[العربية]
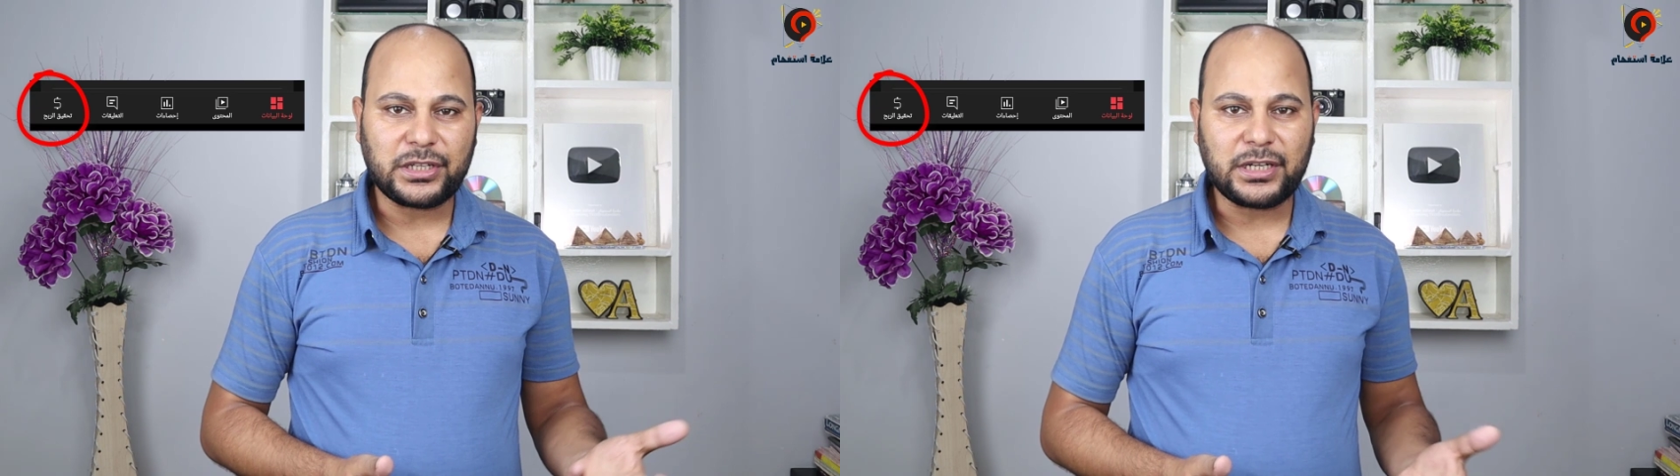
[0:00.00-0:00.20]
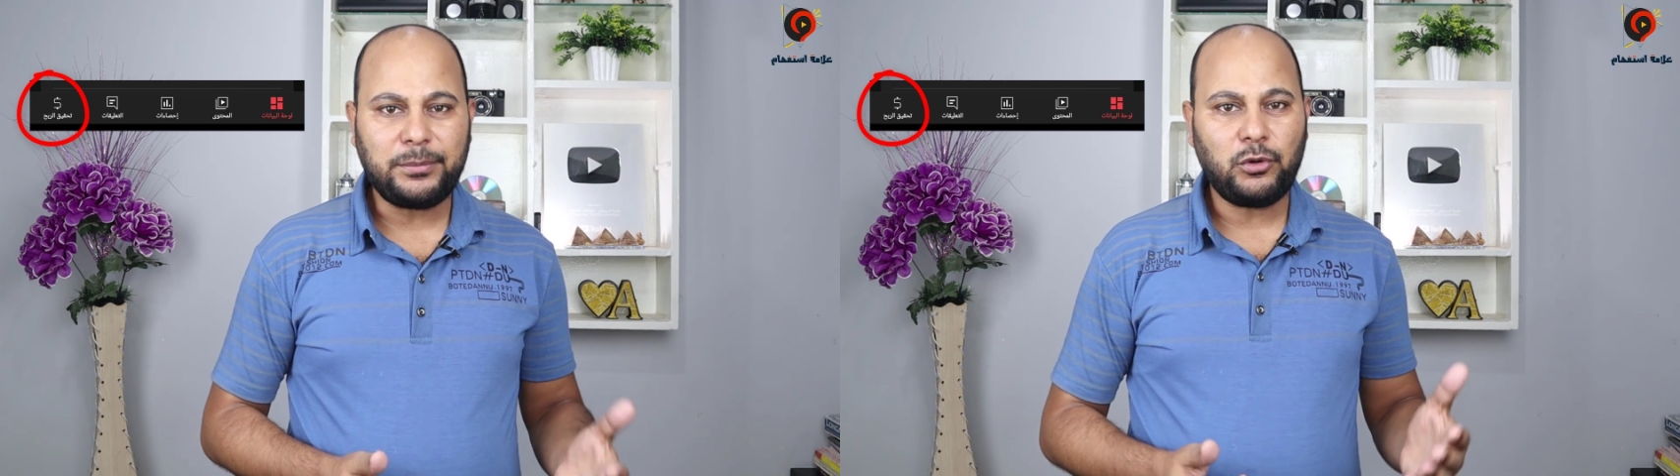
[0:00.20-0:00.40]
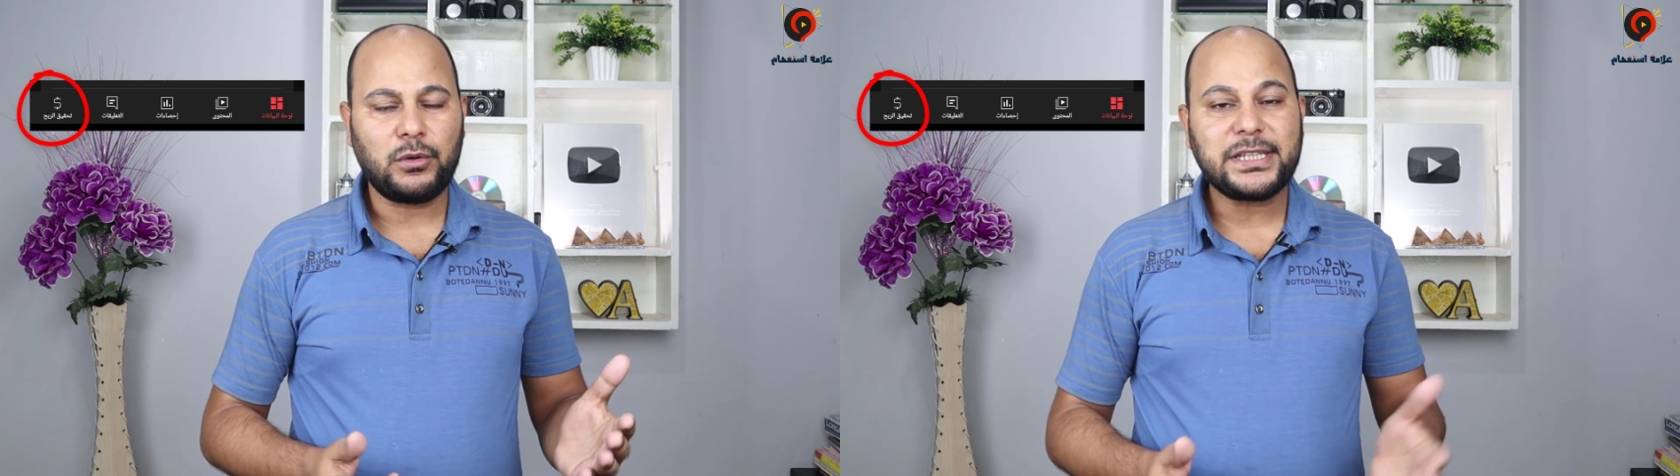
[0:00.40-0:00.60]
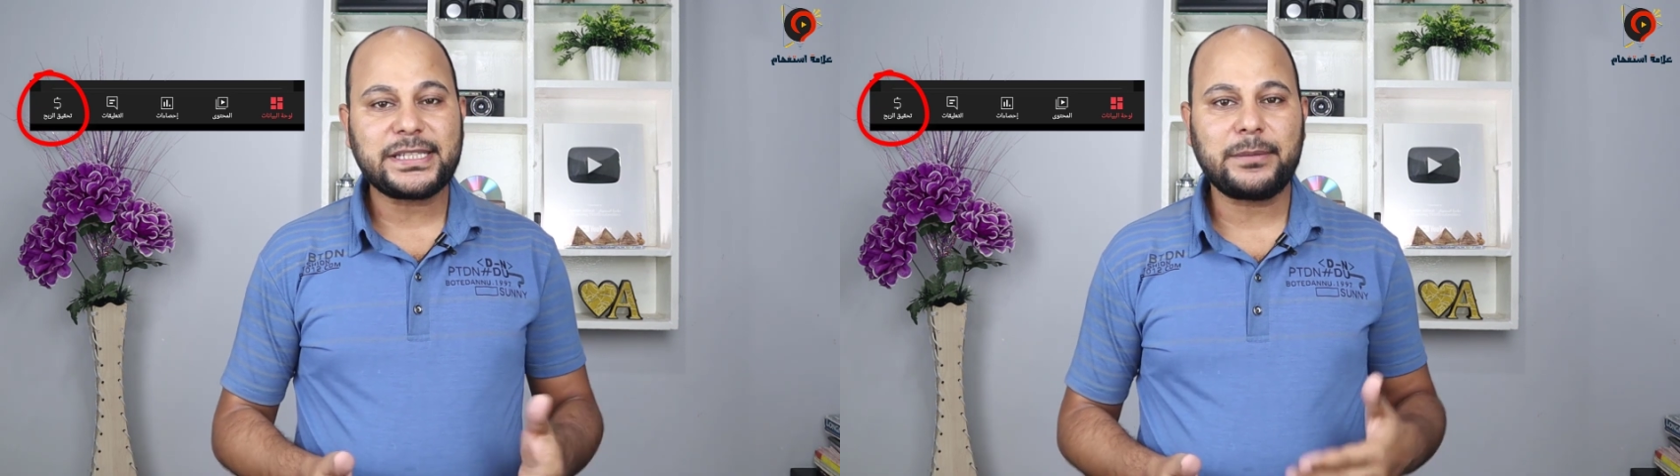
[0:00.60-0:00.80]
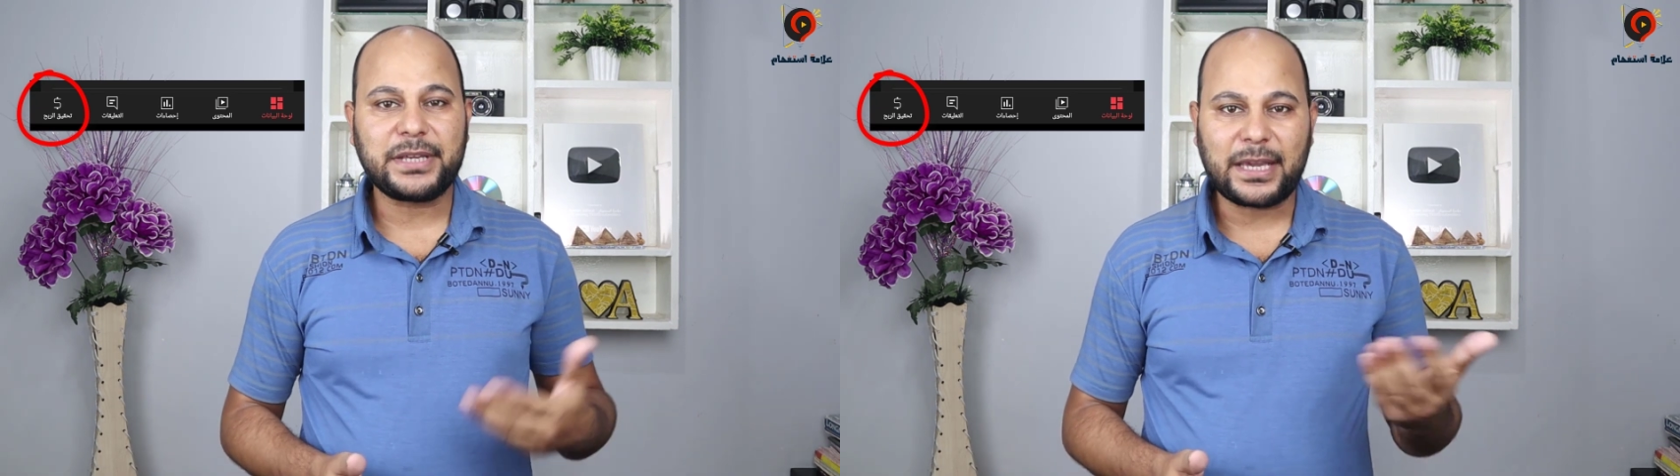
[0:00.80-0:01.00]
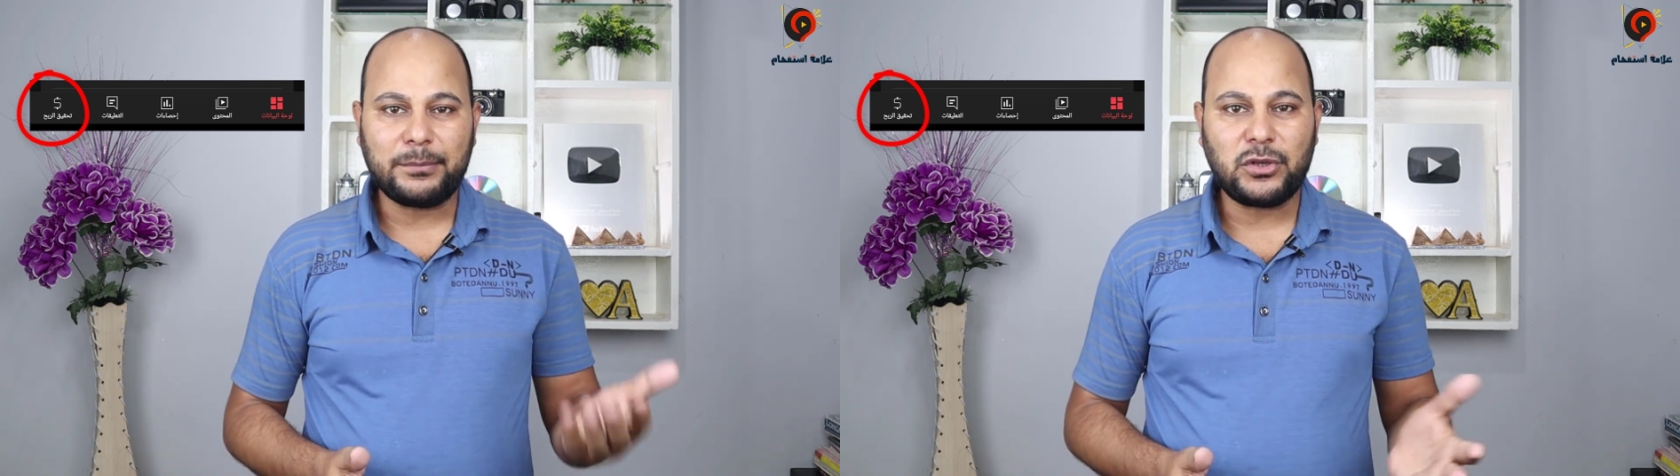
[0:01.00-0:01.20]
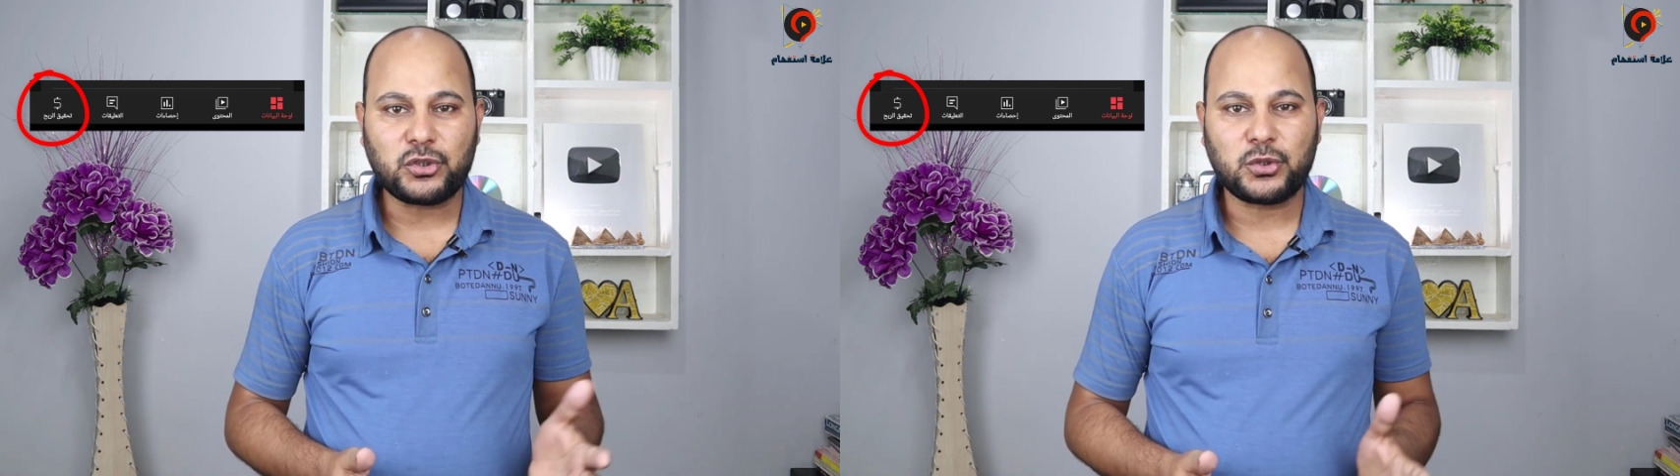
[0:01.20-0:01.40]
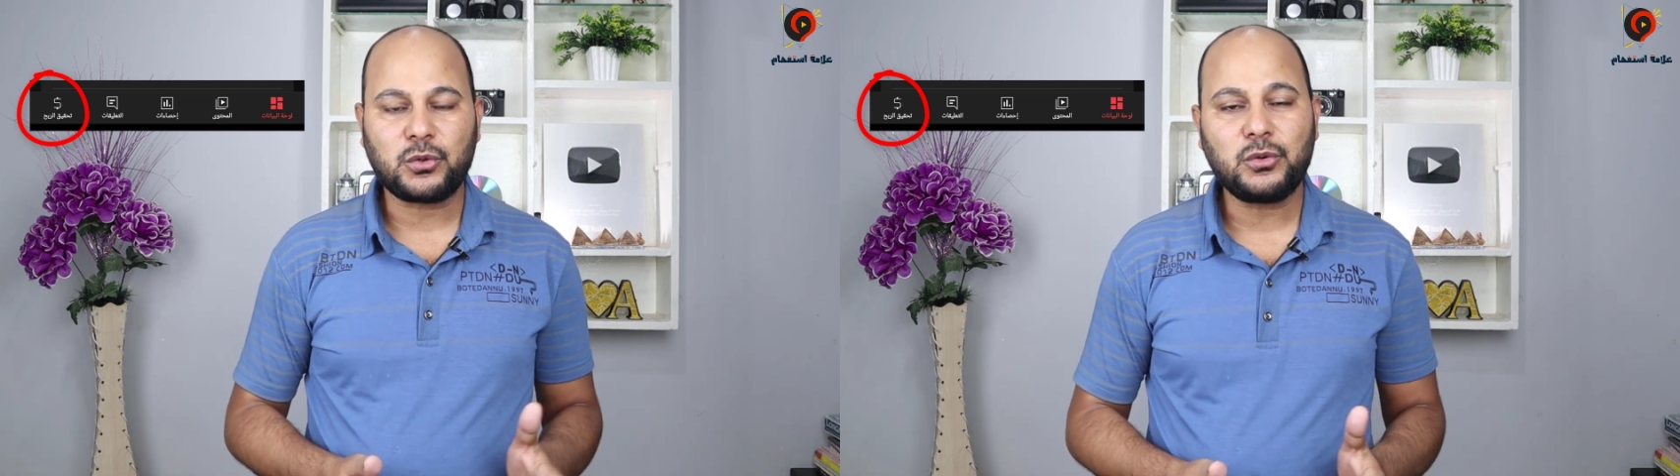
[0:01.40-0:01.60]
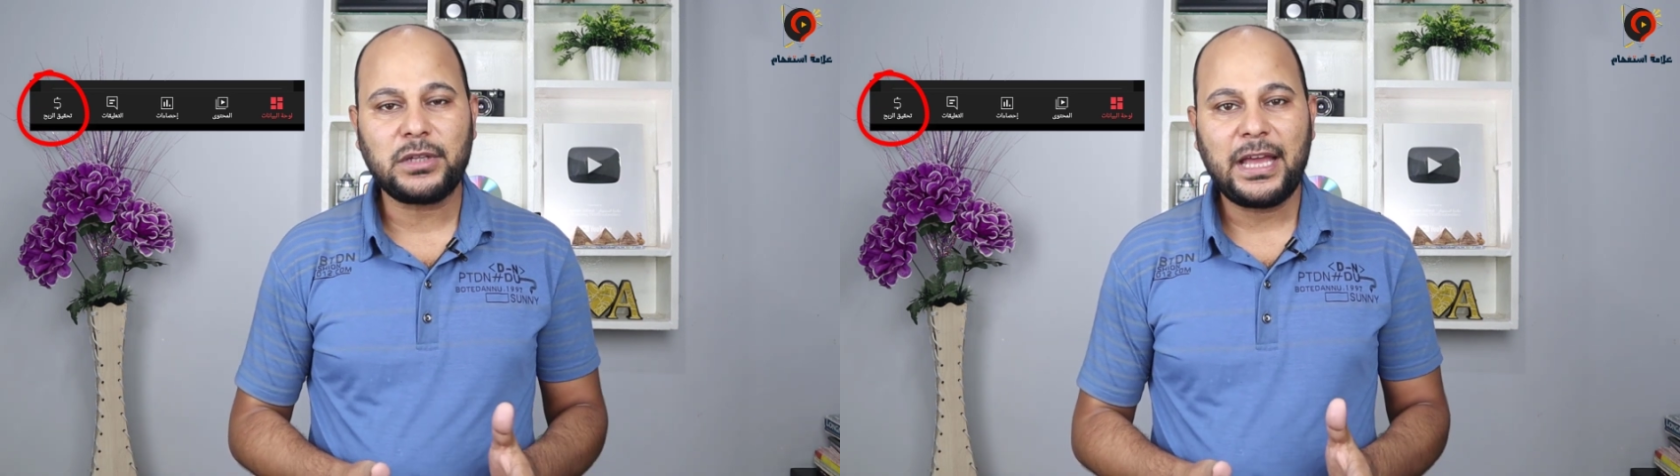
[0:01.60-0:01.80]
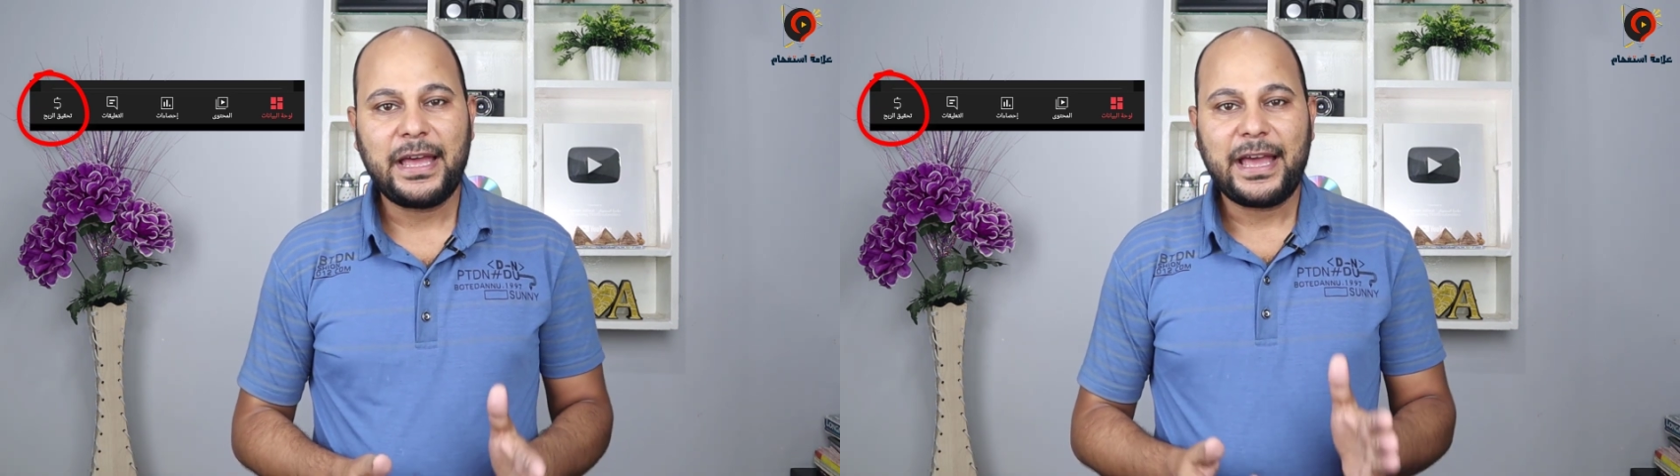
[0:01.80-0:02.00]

الربح ولسه بيكملوا الشروط